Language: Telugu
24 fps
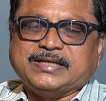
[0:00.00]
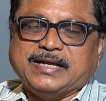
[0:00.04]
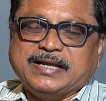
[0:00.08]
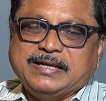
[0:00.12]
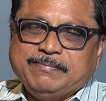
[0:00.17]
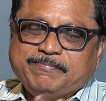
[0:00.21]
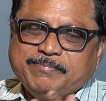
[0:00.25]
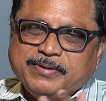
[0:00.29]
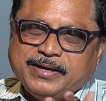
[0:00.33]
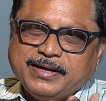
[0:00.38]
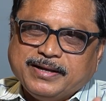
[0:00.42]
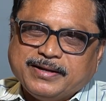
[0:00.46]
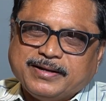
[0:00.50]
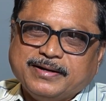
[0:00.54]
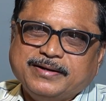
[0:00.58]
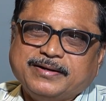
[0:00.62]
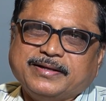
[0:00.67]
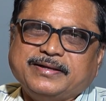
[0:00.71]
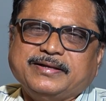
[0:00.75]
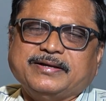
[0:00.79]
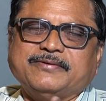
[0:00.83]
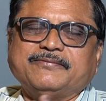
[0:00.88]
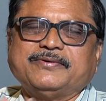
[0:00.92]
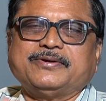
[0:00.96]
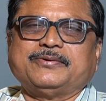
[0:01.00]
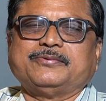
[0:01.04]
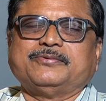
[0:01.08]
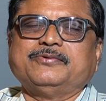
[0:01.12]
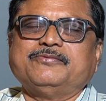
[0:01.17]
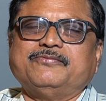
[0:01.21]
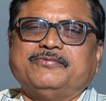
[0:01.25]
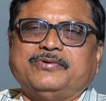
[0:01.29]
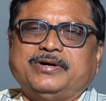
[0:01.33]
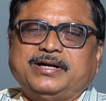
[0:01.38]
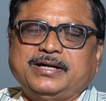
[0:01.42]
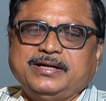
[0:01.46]
అయిపోయాక అంటే ఎవరు
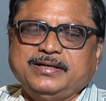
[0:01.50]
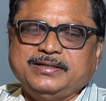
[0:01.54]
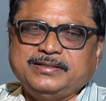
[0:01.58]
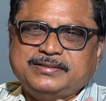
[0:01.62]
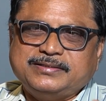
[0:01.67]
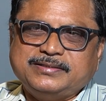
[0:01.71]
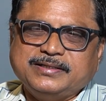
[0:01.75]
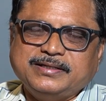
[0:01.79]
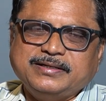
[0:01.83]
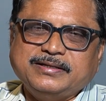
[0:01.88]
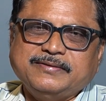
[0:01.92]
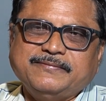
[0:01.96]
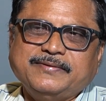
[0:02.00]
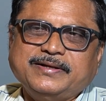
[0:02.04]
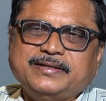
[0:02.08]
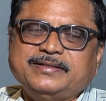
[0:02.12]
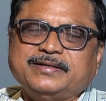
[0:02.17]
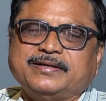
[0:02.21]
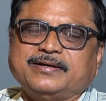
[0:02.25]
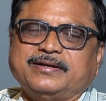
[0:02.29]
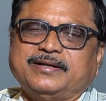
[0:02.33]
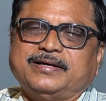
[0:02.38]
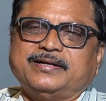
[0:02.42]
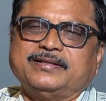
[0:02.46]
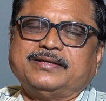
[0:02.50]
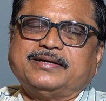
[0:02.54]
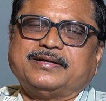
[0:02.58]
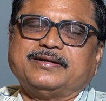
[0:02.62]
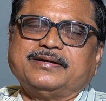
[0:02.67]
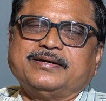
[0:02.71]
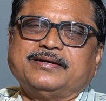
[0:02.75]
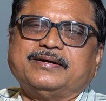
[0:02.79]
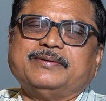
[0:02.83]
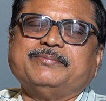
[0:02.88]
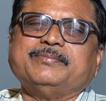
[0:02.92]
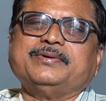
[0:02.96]
వాళ్ళిచ్చే నివేదికల
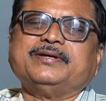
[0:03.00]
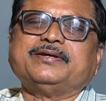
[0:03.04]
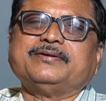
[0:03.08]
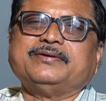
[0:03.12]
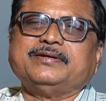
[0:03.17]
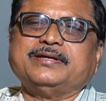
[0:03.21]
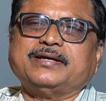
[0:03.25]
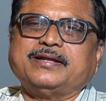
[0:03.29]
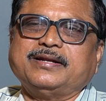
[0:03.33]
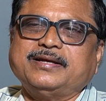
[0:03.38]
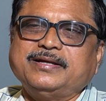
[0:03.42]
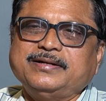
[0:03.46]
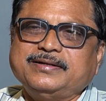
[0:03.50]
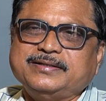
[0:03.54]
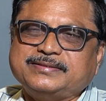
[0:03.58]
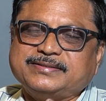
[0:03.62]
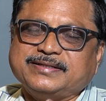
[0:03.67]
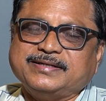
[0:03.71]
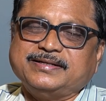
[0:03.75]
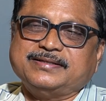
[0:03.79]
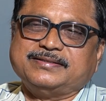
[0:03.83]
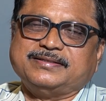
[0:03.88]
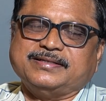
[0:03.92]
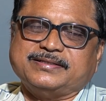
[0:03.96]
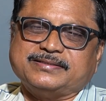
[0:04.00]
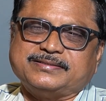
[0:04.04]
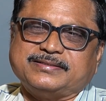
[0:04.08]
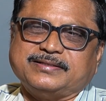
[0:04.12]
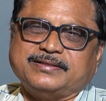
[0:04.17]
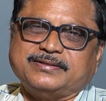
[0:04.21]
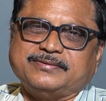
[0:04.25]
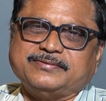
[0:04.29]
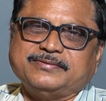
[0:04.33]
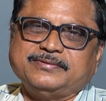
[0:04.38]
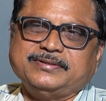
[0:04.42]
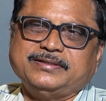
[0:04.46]
ఆధారంగా మీరు ఎలా డిసైడ్
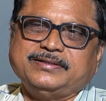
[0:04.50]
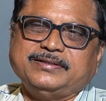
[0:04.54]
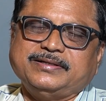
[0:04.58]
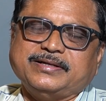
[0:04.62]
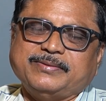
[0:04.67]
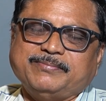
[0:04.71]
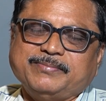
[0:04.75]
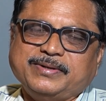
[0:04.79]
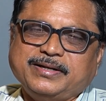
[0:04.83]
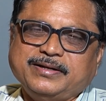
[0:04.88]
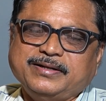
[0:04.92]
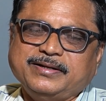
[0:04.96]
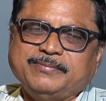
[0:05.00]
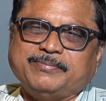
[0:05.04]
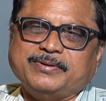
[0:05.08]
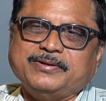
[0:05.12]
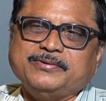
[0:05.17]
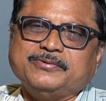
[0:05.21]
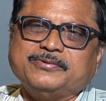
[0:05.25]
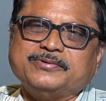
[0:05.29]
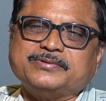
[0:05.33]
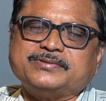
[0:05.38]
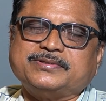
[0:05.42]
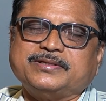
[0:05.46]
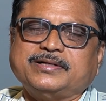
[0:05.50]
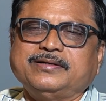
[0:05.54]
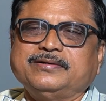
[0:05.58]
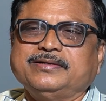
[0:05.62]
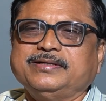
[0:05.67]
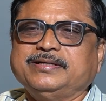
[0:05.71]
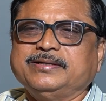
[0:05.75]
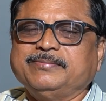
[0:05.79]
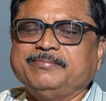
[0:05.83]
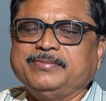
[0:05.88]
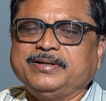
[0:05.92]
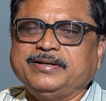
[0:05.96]
చేస్తారు ఈ ఎమ్మెల్యే పనికి వస్తాడు
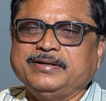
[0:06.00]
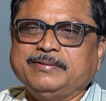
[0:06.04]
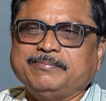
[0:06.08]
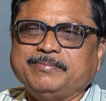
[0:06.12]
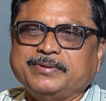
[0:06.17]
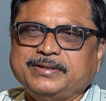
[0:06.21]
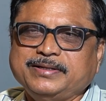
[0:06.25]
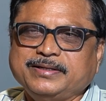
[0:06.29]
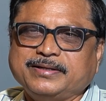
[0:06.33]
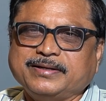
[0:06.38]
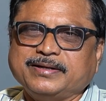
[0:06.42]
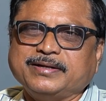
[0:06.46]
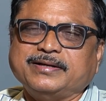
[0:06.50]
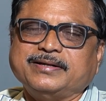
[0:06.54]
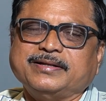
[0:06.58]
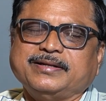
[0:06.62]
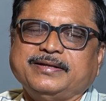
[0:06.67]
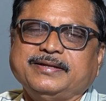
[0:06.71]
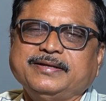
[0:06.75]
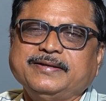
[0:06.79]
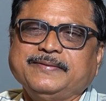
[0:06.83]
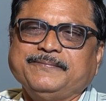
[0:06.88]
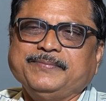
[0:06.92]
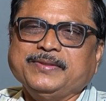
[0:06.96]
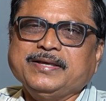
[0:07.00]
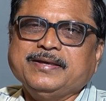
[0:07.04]
ఎమ్మెల్యే పనికిరాడని